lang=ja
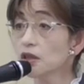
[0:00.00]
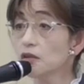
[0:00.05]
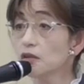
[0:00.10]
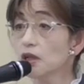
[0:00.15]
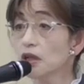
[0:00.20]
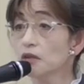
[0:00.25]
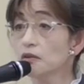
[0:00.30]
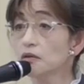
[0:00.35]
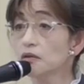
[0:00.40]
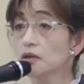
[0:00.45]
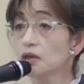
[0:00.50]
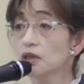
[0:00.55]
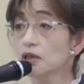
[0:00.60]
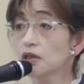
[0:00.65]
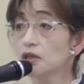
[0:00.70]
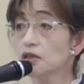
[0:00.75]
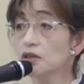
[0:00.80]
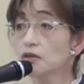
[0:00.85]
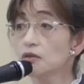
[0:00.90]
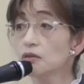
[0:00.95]

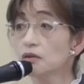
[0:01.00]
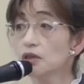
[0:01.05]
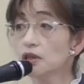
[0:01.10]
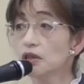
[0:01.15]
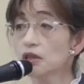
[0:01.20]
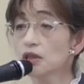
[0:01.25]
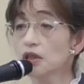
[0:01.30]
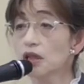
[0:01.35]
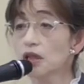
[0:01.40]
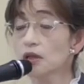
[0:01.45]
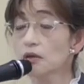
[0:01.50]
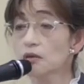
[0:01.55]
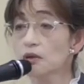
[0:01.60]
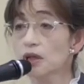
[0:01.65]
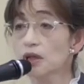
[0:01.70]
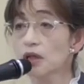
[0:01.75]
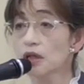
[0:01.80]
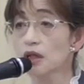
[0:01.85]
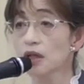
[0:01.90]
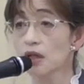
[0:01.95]
1970年代
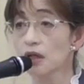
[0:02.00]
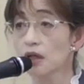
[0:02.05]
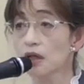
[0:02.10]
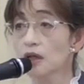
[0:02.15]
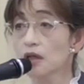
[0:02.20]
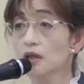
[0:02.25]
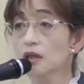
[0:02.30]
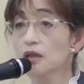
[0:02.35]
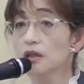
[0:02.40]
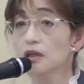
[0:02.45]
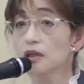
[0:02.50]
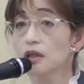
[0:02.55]
ぐらいから、